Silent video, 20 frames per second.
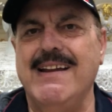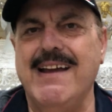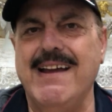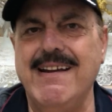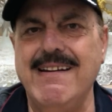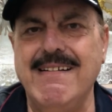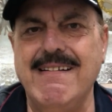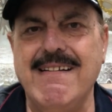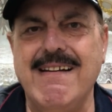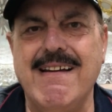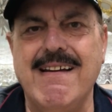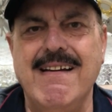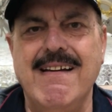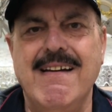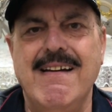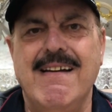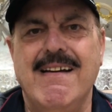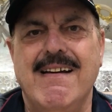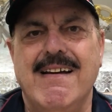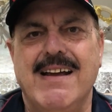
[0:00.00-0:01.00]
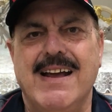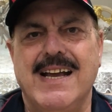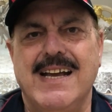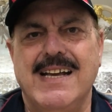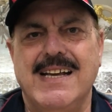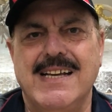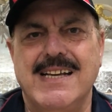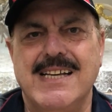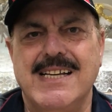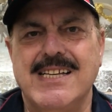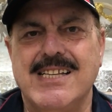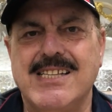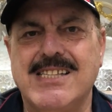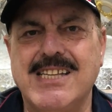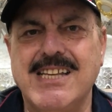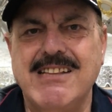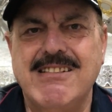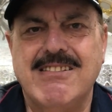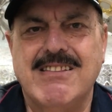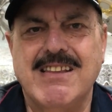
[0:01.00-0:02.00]
لان
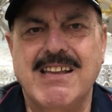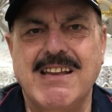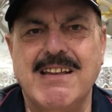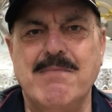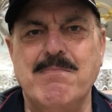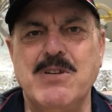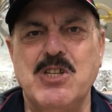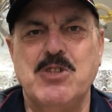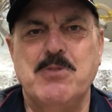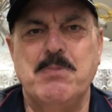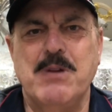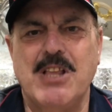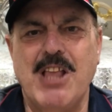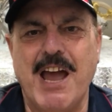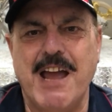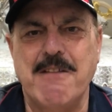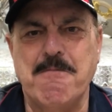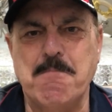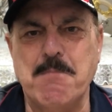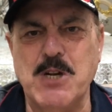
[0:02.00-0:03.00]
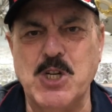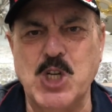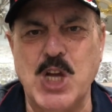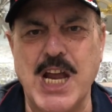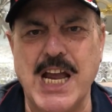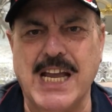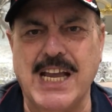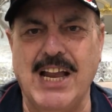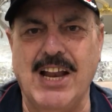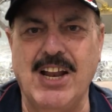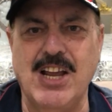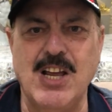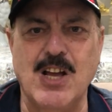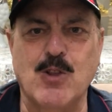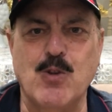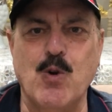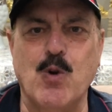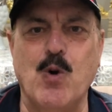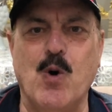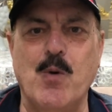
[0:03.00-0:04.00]
ست مش بتاعه مشاكل هي
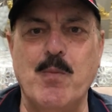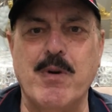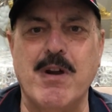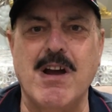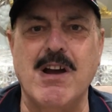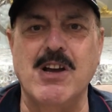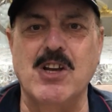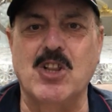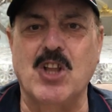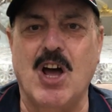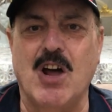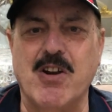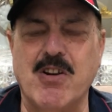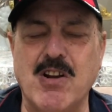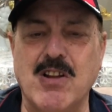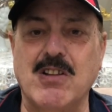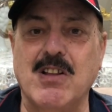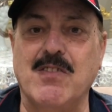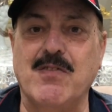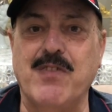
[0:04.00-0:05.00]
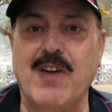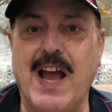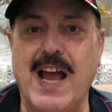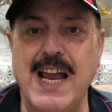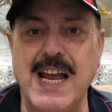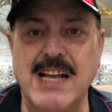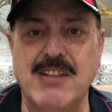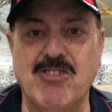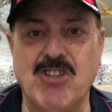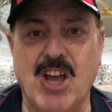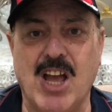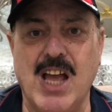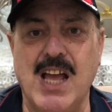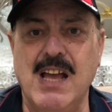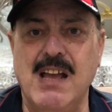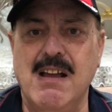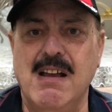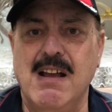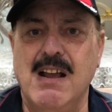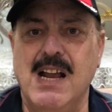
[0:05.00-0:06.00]
طول عمرها اتعرضت في حياتها
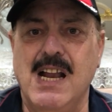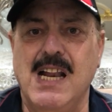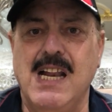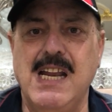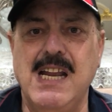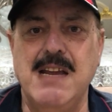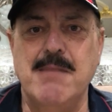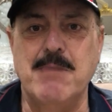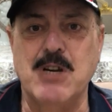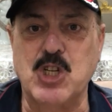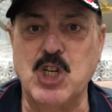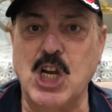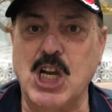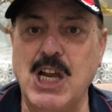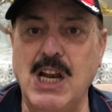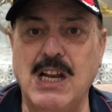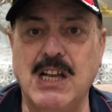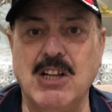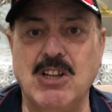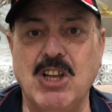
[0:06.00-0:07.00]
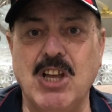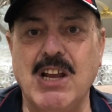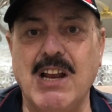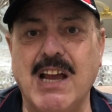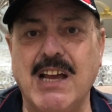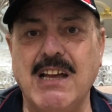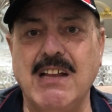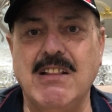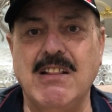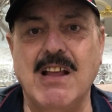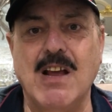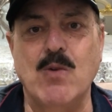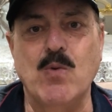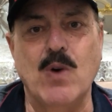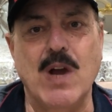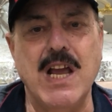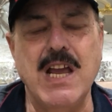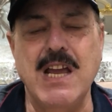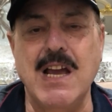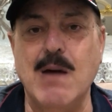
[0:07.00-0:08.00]
لمشاكل كتيره جدا
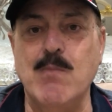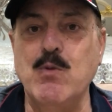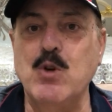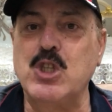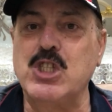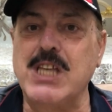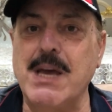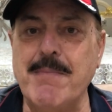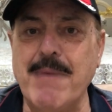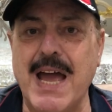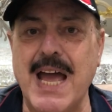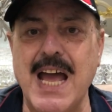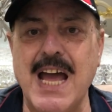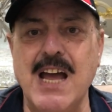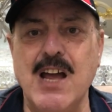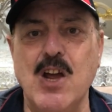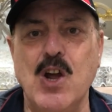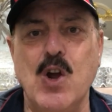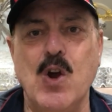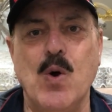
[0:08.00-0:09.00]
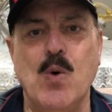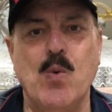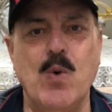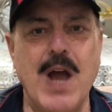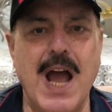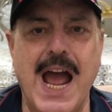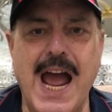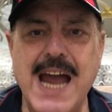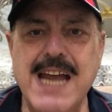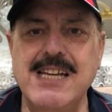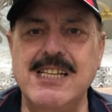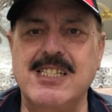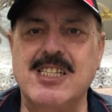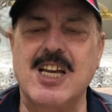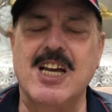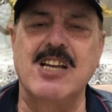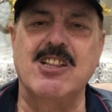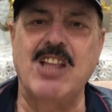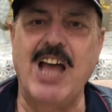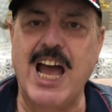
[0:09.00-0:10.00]
وهي مسامحه
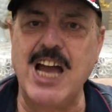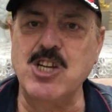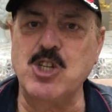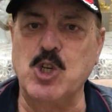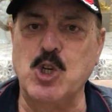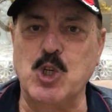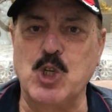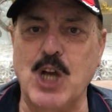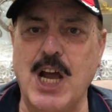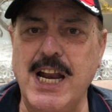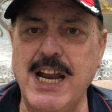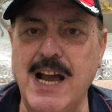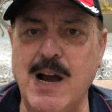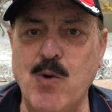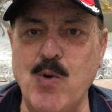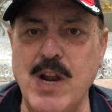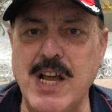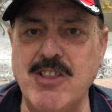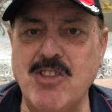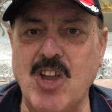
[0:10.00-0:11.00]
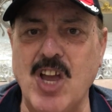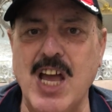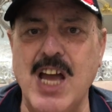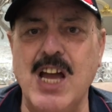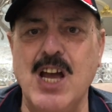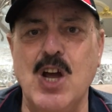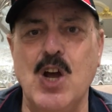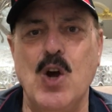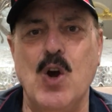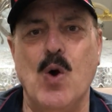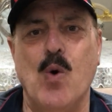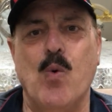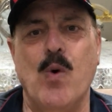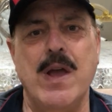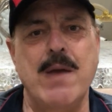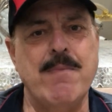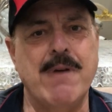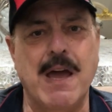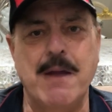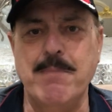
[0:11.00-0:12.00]
وعايزه تعشش على اولادها
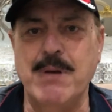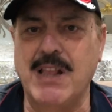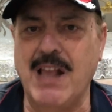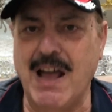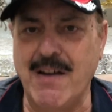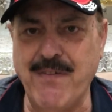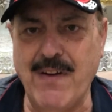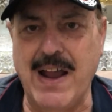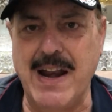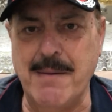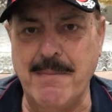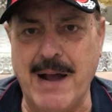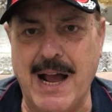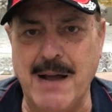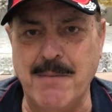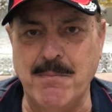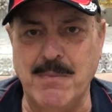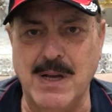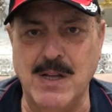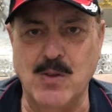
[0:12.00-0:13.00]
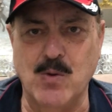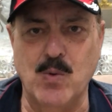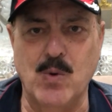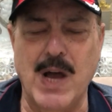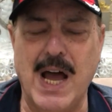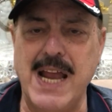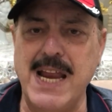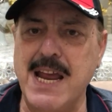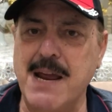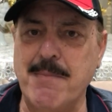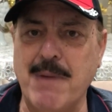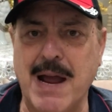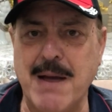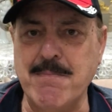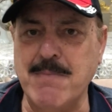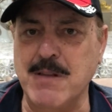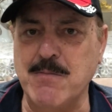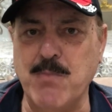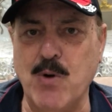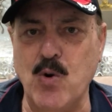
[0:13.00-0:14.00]
ويمكن بتخاف على محمد وانا يا
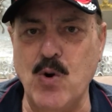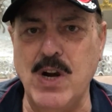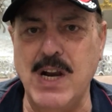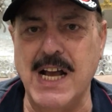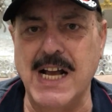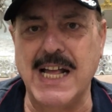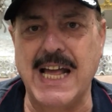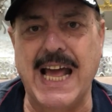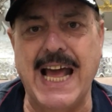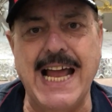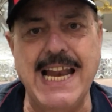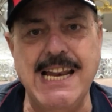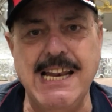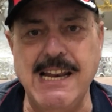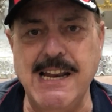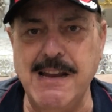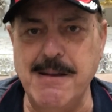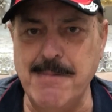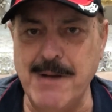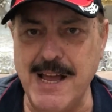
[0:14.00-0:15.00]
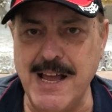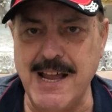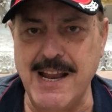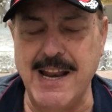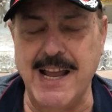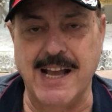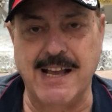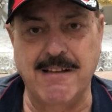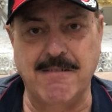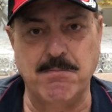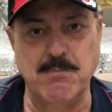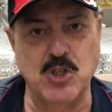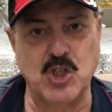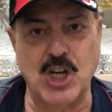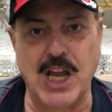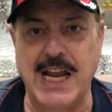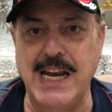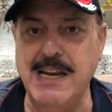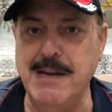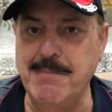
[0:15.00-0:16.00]
محمد بقول لك خلي بالك مش
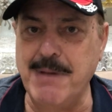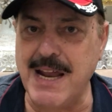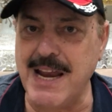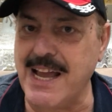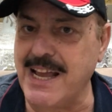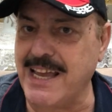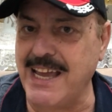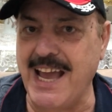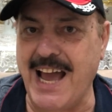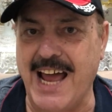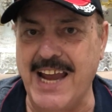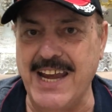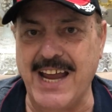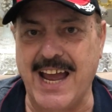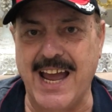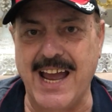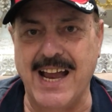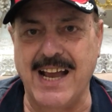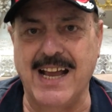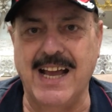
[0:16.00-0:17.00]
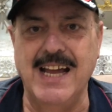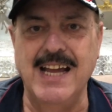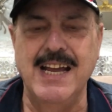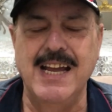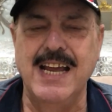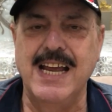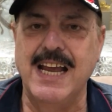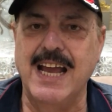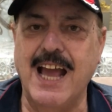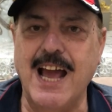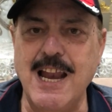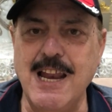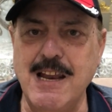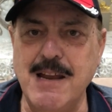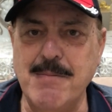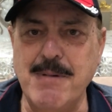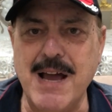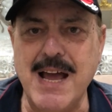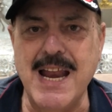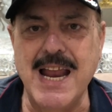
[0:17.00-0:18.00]
خلي بالك يعني حاجه
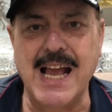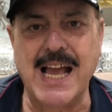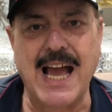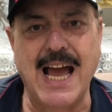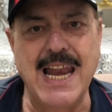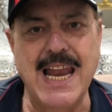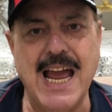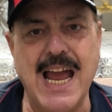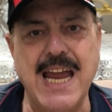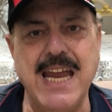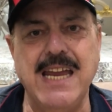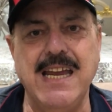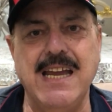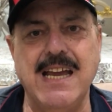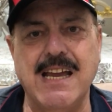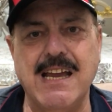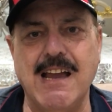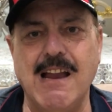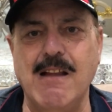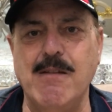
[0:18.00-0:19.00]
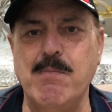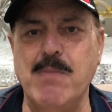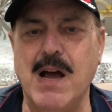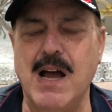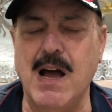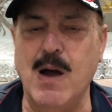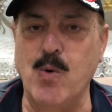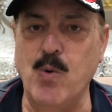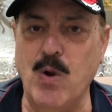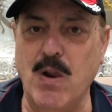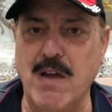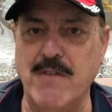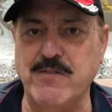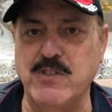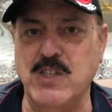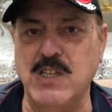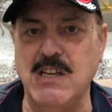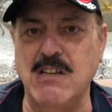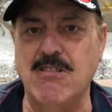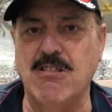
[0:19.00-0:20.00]
خلي بالك على اي كلمه او
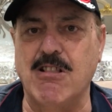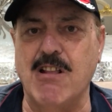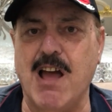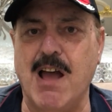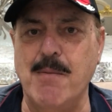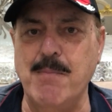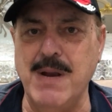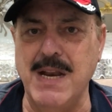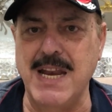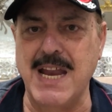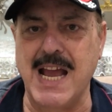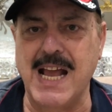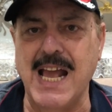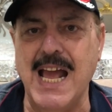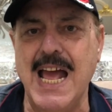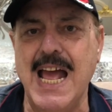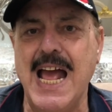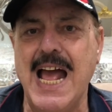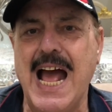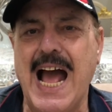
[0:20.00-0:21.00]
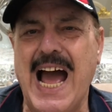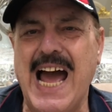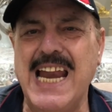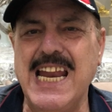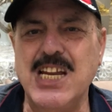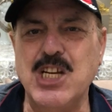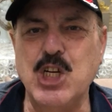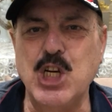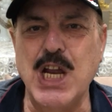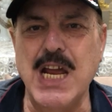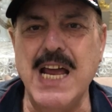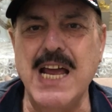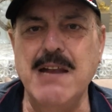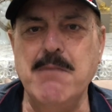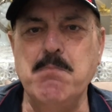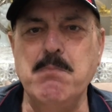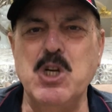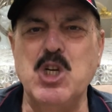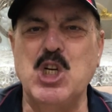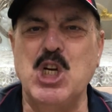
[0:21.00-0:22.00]
لفظ يطلع منك
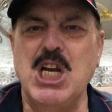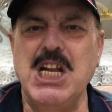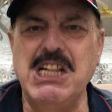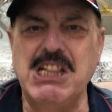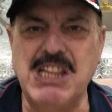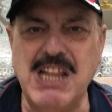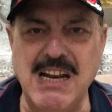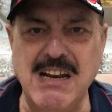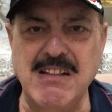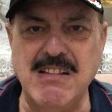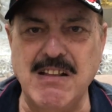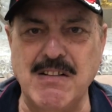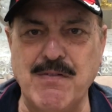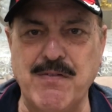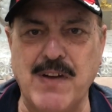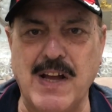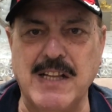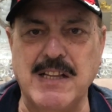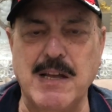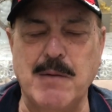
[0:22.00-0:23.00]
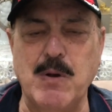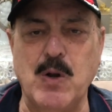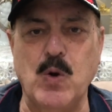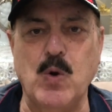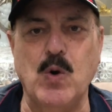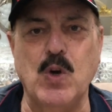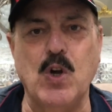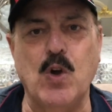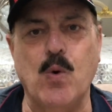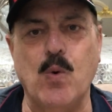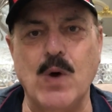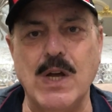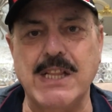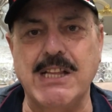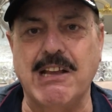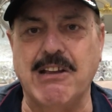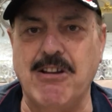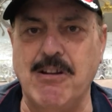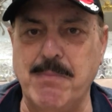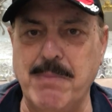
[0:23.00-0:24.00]
علشان مش انت اللي تدفع ثمنه
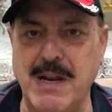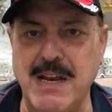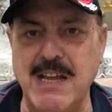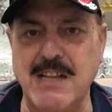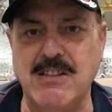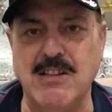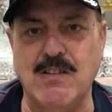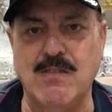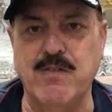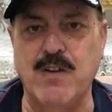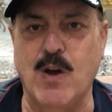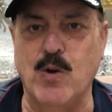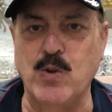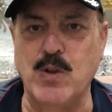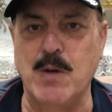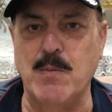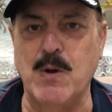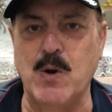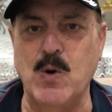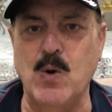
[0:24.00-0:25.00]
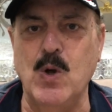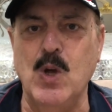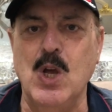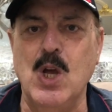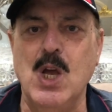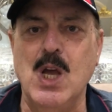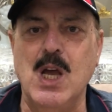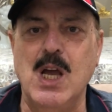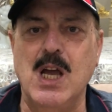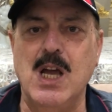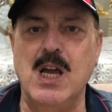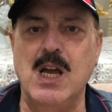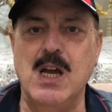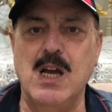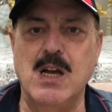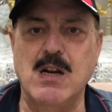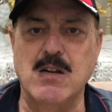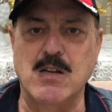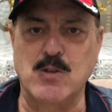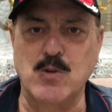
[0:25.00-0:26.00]
اخواتك البنات يدفعوا ثمنه
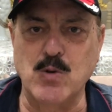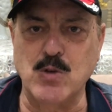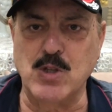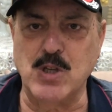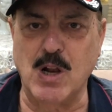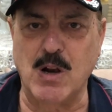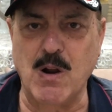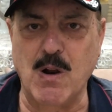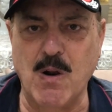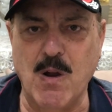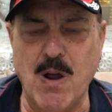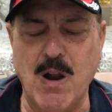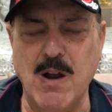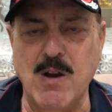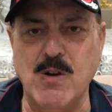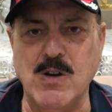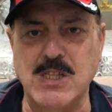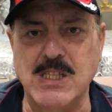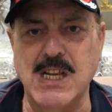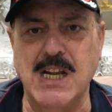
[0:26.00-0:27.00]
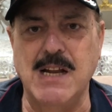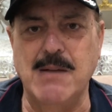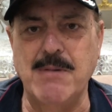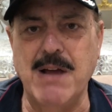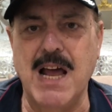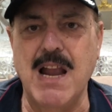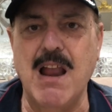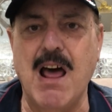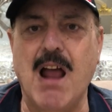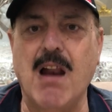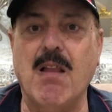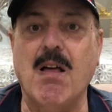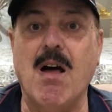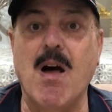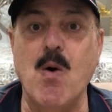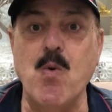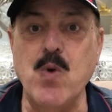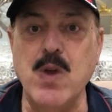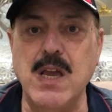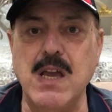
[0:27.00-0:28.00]
آه، الرسول صلى الله عليه وسلم قال
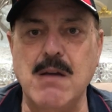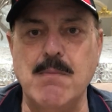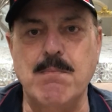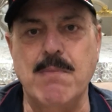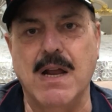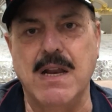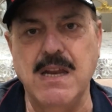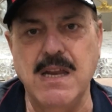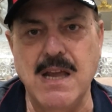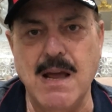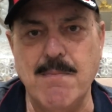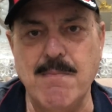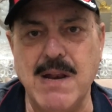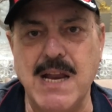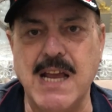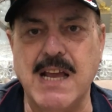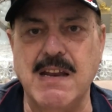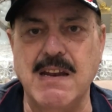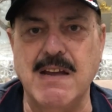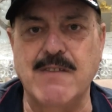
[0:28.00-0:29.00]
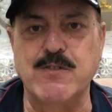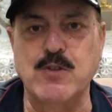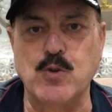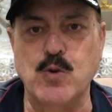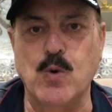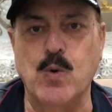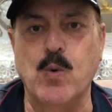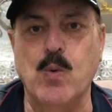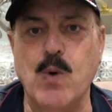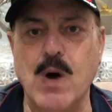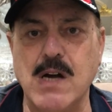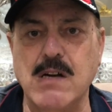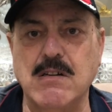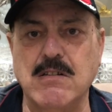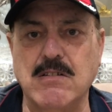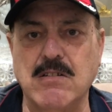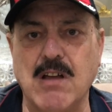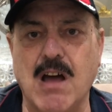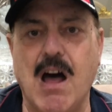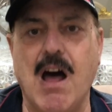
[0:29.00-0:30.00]
القوي من يملك نفسه
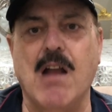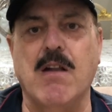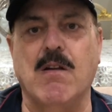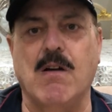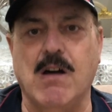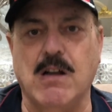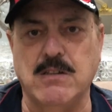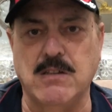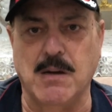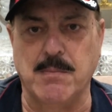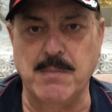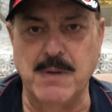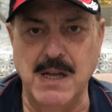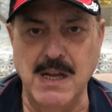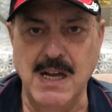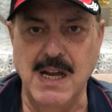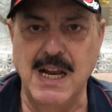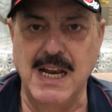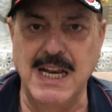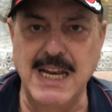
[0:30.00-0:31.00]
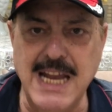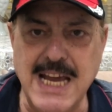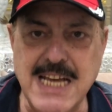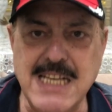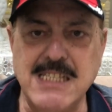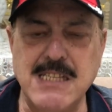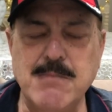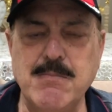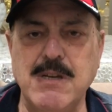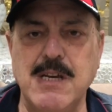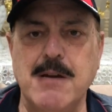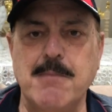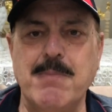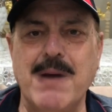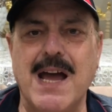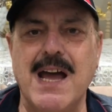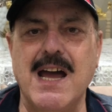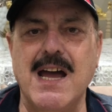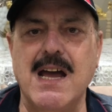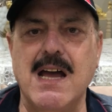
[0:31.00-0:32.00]
وقت الغضب لازم
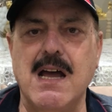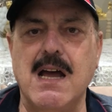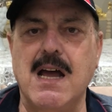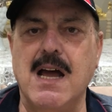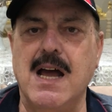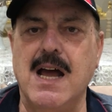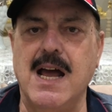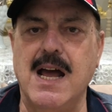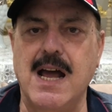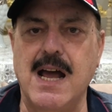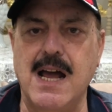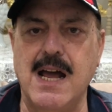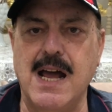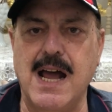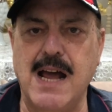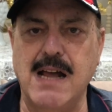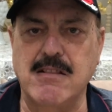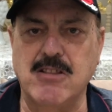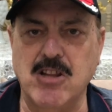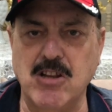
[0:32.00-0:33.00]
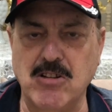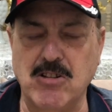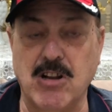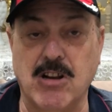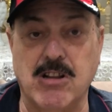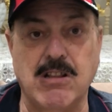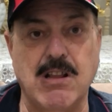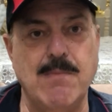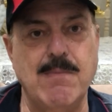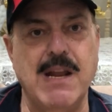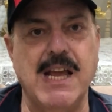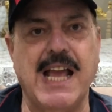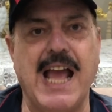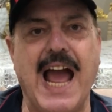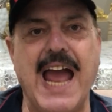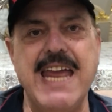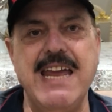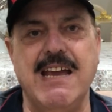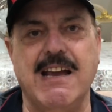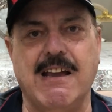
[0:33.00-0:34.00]
يبقى آه، تقدر
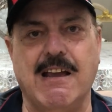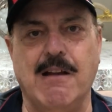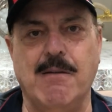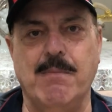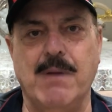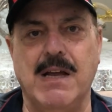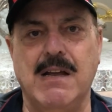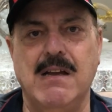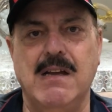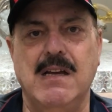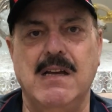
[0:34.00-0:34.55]
تملك اي كلمه